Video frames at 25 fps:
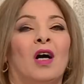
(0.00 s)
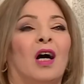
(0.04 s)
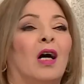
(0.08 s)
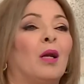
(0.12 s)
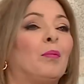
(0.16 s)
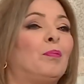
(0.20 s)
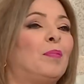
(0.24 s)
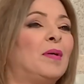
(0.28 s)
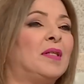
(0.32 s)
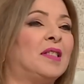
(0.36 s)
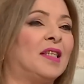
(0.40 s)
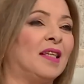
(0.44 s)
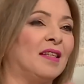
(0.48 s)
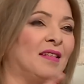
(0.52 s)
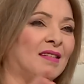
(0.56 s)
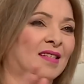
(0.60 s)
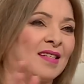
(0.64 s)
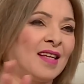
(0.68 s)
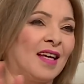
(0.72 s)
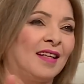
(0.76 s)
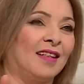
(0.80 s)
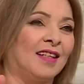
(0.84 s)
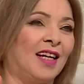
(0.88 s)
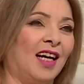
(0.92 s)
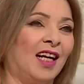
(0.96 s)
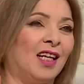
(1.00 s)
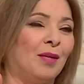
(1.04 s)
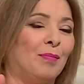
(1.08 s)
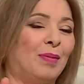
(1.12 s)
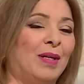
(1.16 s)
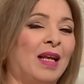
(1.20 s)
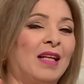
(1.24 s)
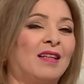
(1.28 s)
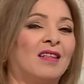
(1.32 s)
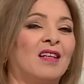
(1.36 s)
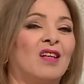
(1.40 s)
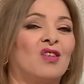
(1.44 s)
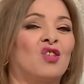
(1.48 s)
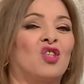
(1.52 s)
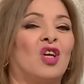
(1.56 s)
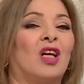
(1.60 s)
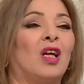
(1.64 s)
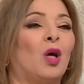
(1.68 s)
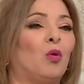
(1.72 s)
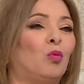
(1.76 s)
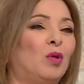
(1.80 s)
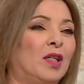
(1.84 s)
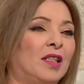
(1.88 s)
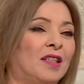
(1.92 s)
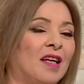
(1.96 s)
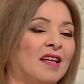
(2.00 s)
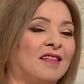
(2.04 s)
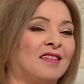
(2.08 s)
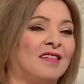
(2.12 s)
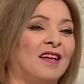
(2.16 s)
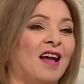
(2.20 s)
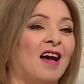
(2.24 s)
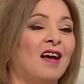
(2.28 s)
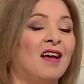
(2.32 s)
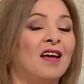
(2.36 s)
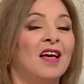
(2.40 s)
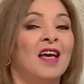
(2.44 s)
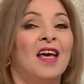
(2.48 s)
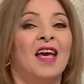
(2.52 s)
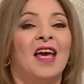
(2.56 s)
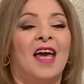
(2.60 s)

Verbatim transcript: ربي يزين السعد كاع لبناتنا ان شاء الله وليداتنا